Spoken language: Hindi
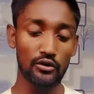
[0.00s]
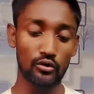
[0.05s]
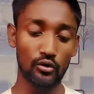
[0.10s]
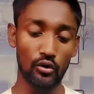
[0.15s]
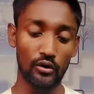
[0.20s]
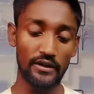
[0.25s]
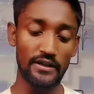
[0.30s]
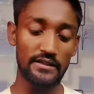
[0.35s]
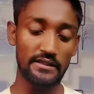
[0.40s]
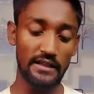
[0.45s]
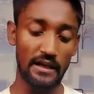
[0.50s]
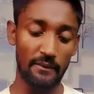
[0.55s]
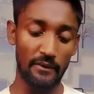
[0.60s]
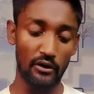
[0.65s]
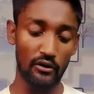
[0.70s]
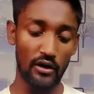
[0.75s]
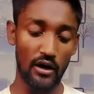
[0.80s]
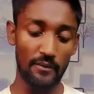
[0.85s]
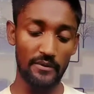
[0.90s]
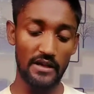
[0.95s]
तो इस
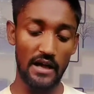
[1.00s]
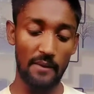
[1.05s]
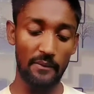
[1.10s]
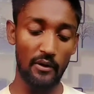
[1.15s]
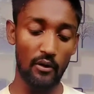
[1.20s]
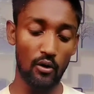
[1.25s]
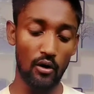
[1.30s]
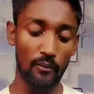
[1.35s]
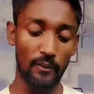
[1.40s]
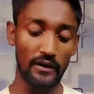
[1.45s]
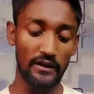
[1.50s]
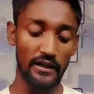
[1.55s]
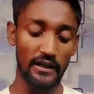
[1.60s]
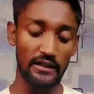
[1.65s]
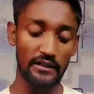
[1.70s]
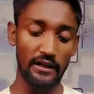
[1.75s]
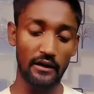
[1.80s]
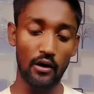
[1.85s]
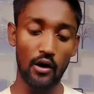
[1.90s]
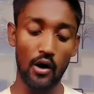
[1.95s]
कैमरा को हम यहाँ पे ओपन
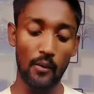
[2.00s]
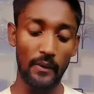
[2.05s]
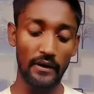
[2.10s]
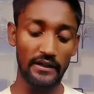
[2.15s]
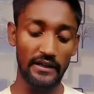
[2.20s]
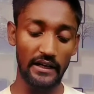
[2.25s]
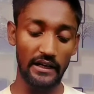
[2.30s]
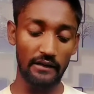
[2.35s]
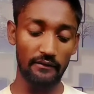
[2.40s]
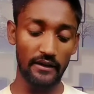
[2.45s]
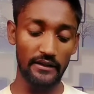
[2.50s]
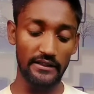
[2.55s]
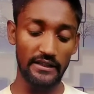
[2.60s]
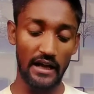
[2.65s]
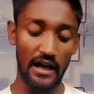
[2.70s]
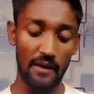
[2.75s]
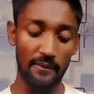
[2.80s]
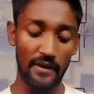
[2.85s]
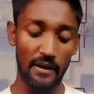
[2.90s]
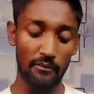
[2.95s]
कर लेते हैं ओपन करने के बाद
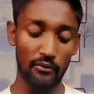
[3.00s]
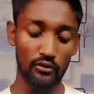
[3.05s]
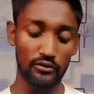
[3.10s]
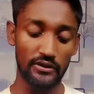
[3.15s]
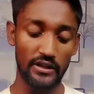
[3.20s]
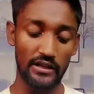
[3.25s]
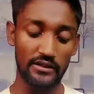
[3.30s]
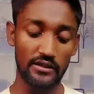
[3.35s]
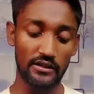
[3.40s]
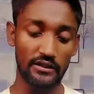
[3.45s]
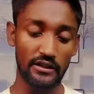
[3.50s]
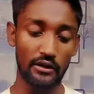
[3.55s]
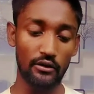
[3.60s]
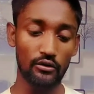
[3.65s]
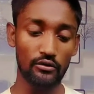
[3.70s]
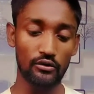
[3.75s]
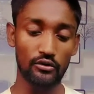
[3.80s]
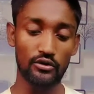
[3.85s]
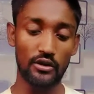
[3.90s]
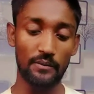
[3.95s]
यहाँ पे आप लोग देख सकते
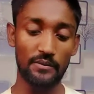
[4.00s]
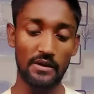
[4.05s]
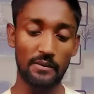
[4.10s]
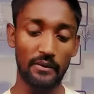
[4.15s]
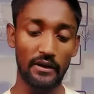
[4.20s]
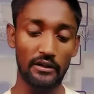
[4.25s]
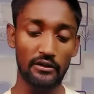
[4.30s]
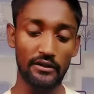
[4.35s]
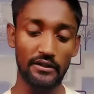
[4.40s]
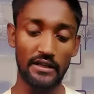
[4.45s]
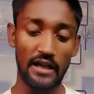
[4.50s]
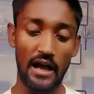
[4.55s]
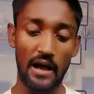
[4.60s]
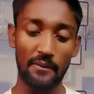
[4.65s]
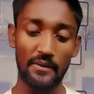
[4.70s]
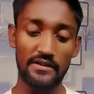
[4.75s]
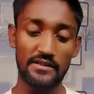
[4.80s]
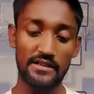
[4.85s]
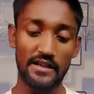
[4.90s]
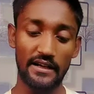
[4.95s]
हो तो सबसे पहले तो
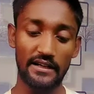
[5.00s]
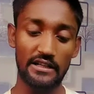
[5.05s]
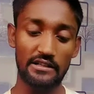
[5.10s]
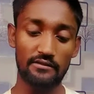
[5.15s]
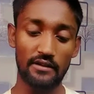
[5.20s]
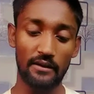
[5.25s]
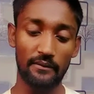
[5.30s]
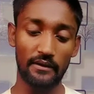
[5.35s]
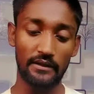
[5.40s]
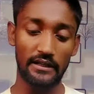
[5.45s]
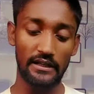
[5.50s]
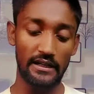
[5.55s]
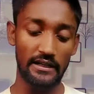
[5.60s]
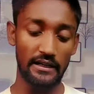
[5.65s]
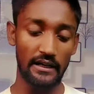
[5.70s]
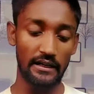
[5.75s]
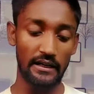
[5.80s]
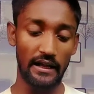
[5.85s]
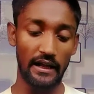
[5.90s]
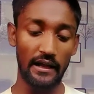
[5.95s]
यहाँ पे सेटिंग्स वाले पे
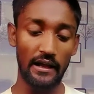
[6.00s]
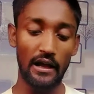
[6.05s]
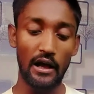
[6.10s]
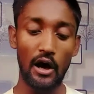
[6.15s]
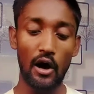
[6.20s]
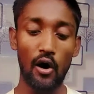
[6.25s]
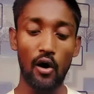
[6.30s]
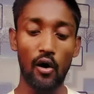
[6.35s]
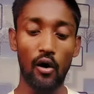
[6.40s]
क्लिक करना है